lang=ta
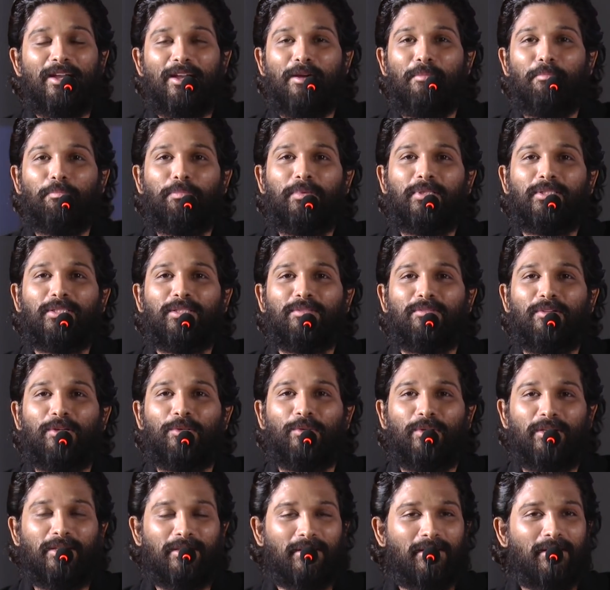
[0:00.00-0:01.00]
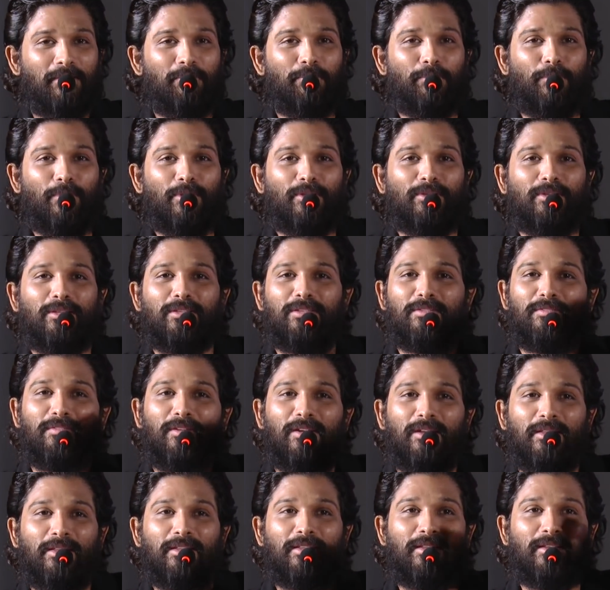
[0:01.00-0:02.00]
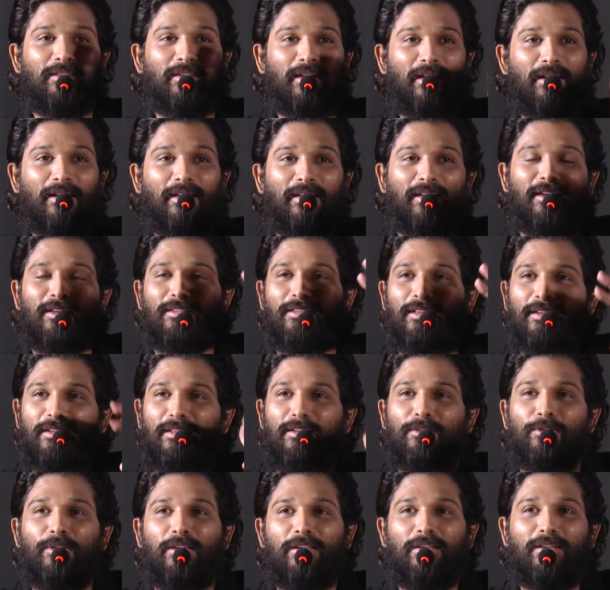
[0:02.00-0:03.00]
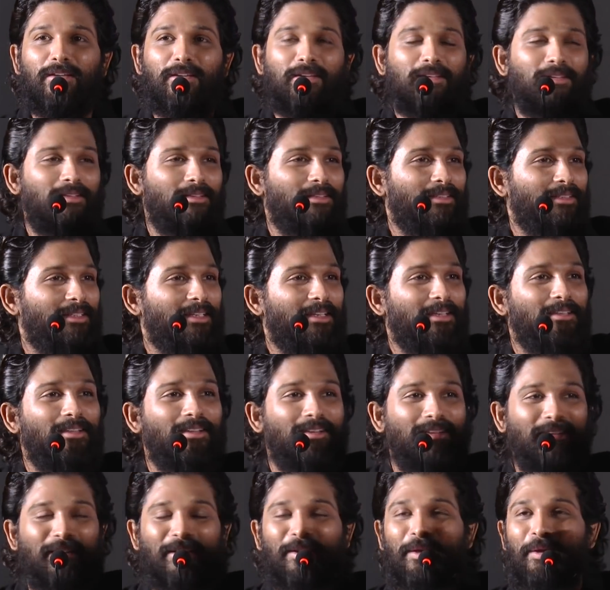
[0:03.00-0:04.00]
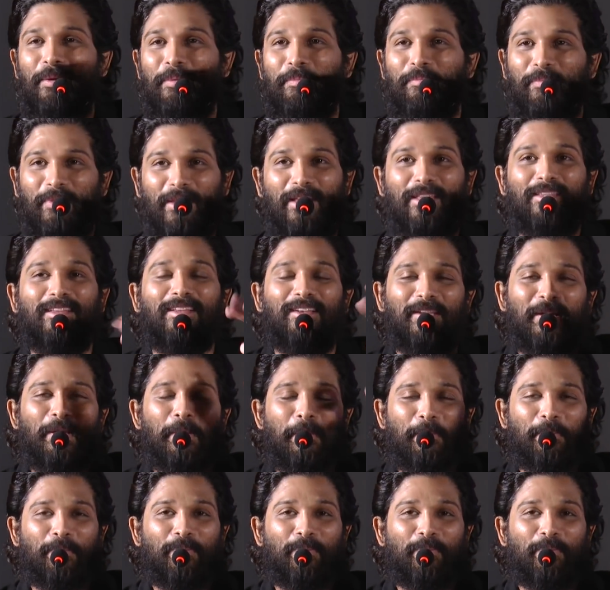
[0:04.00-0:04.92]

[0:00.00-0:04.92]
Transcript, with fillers: கம்ப்ளீஷன் வரும் எதுக்குன்னா பிறந்தது வளர்ந்தது எல்லாம் இங்கே தானே டி நகர் இங்கே தாங்கண்ணா இங்கே தானே